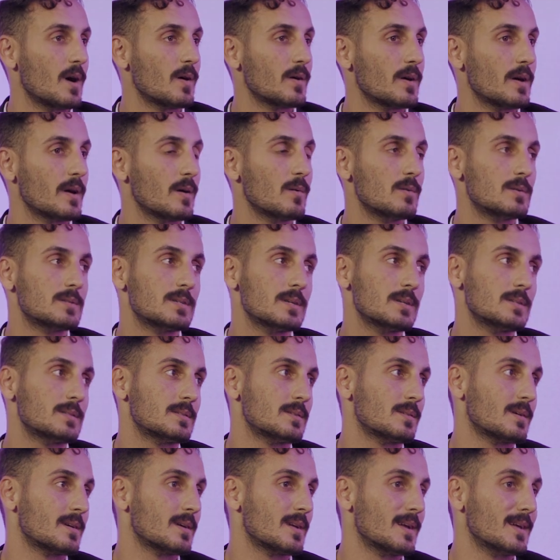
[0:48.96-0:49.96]
اوكي اول شيء
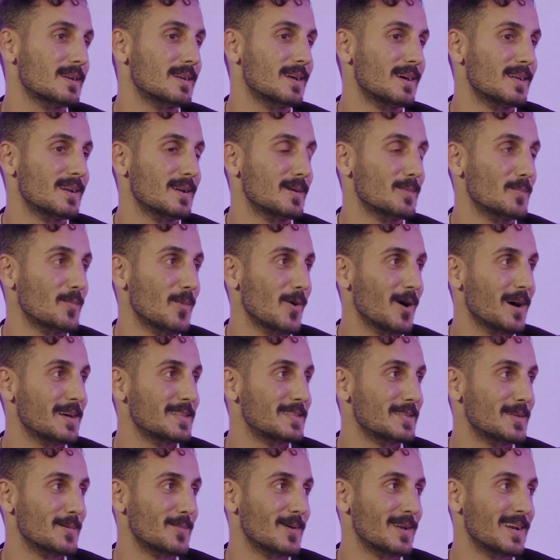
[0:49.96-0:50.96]
شكرا على
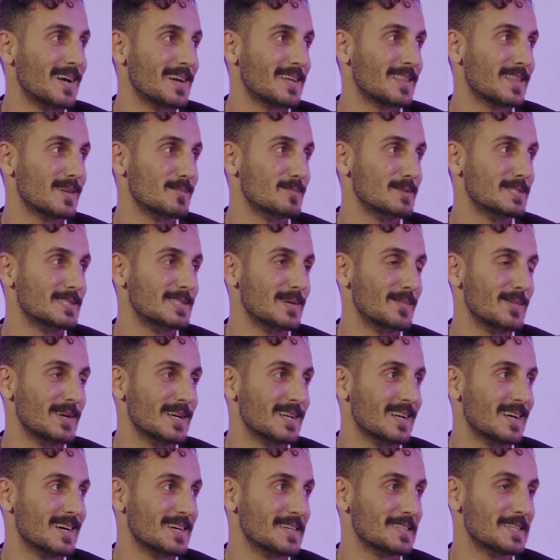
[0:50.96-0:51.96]
المقدمه الاكثر من
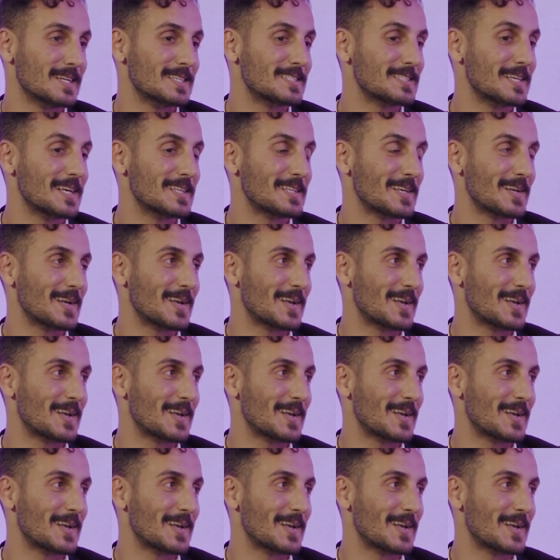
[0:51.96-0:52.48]
جميله نسيت